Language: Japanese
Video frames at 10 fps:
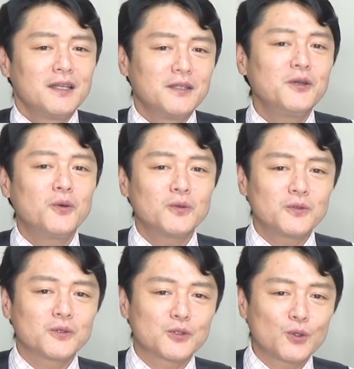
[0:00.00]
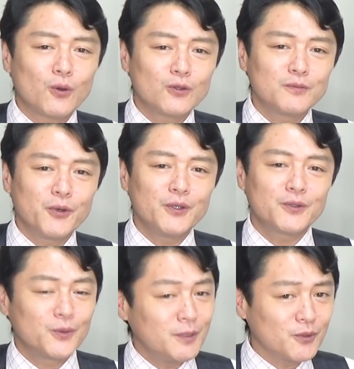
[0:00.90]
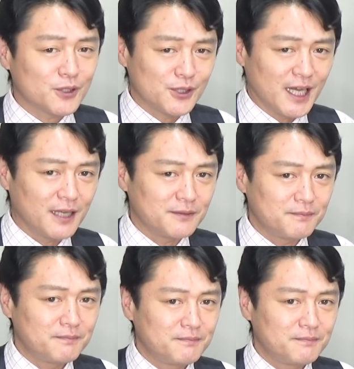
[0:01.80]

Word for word: 日本のストロングポイントにもつながる